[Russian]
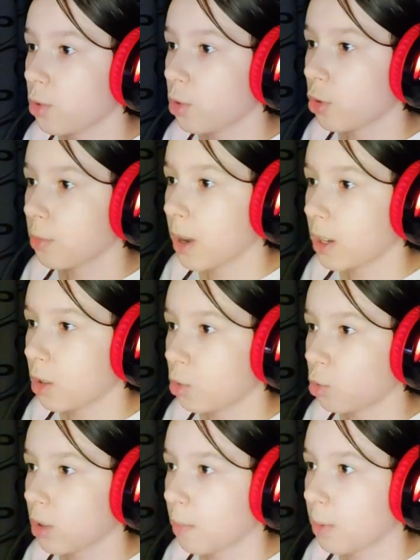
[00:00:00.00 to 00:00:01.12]
тоже маркер,
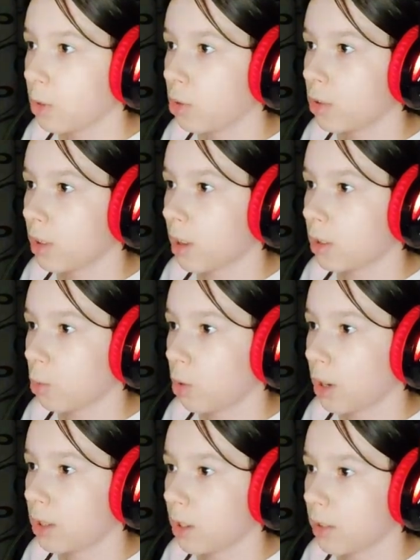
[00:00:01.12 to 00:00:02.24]
тут нам придется как-то
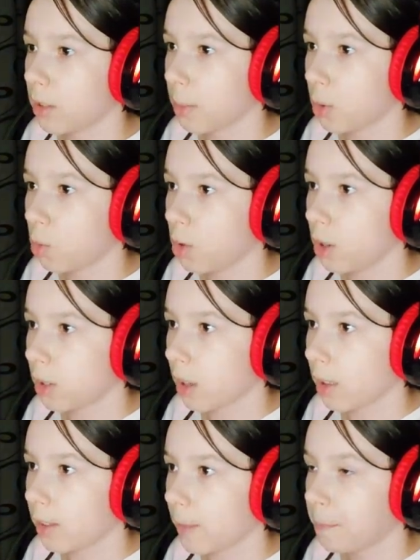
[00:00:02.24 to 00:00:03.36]
аккуратненько запаркурить, так,
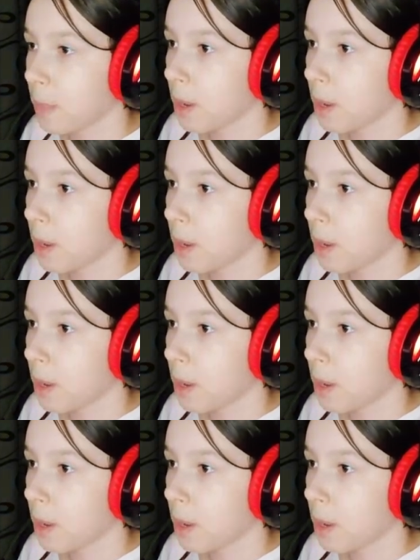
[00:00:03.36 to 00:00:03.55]
ладно,